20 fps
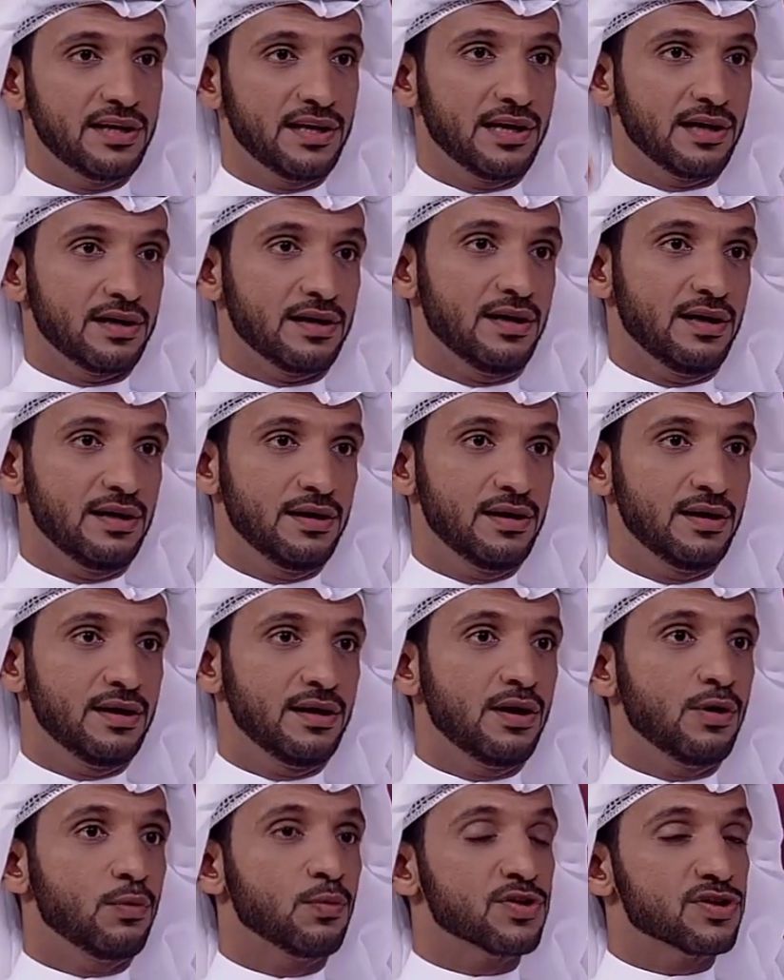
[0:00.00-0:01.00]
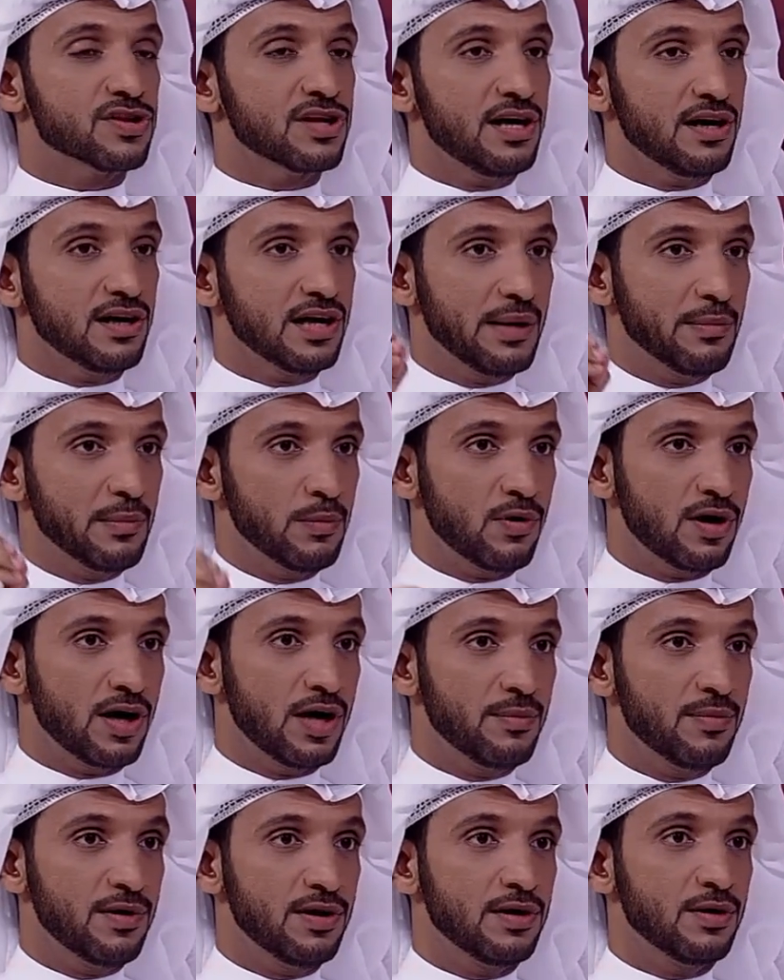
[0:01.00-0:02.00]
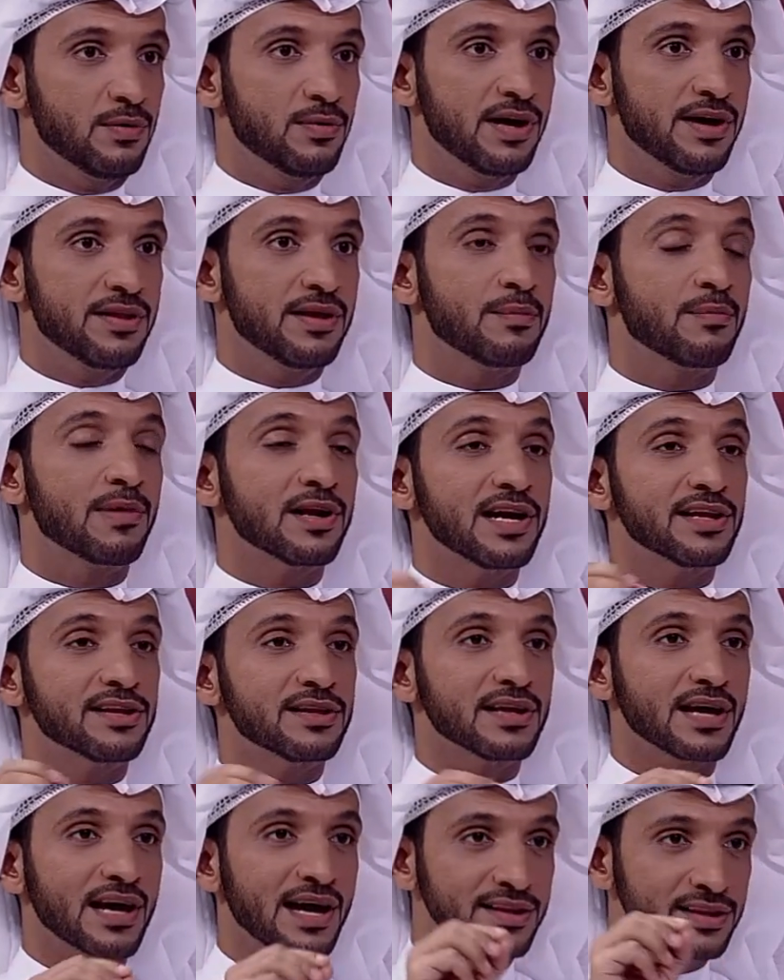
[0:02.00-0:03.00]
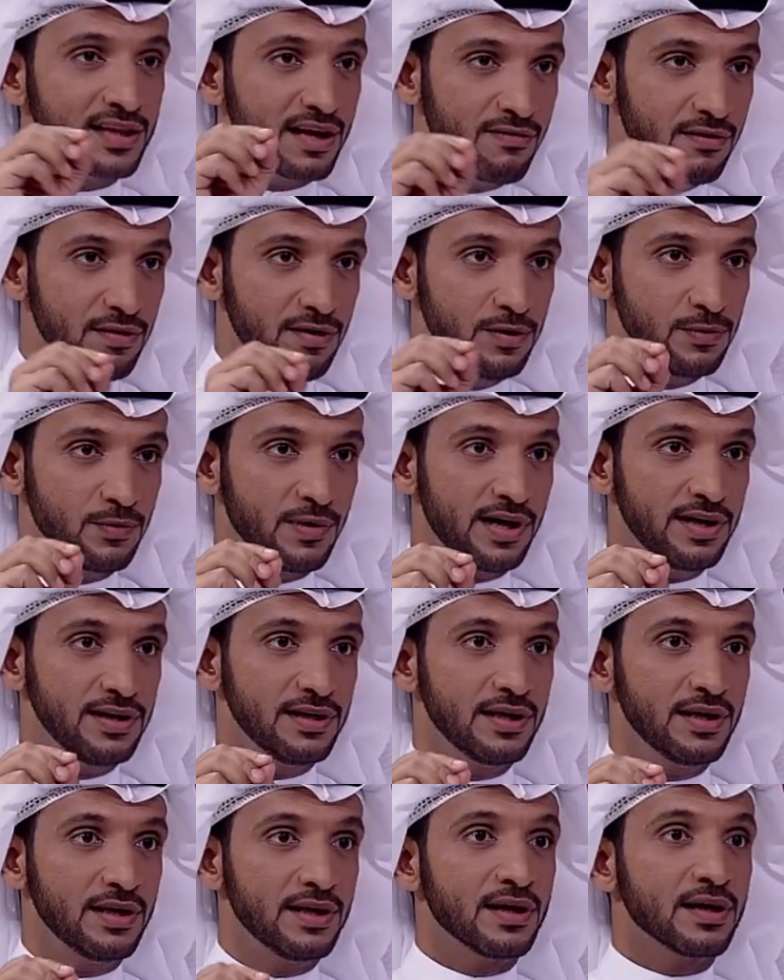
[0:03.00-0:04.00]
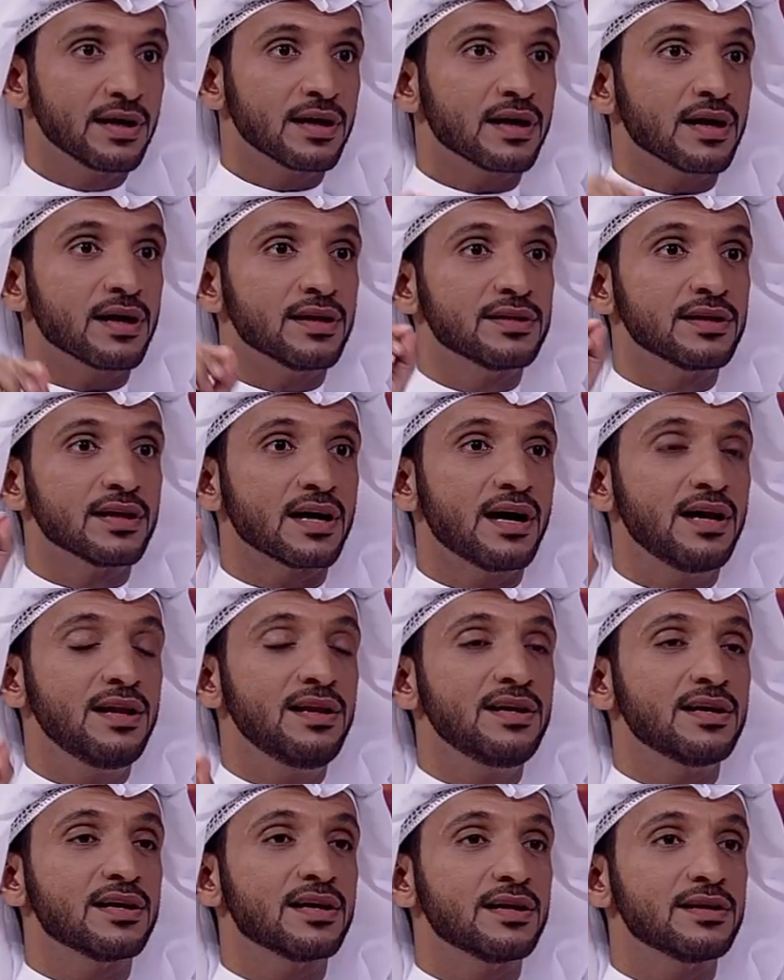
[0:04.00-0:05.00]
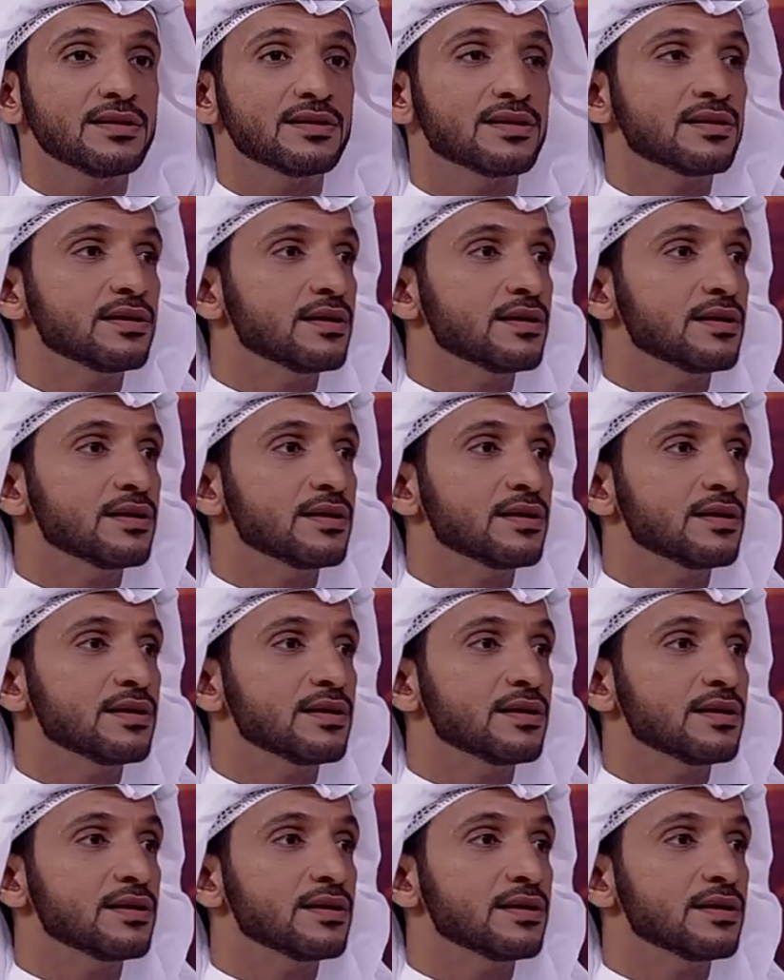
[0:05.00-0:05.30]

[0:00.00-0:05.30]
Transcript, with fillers: اين يقع والساعه كم المقابله وكذا مرات خطا في العنوان قد يخليك يوترك.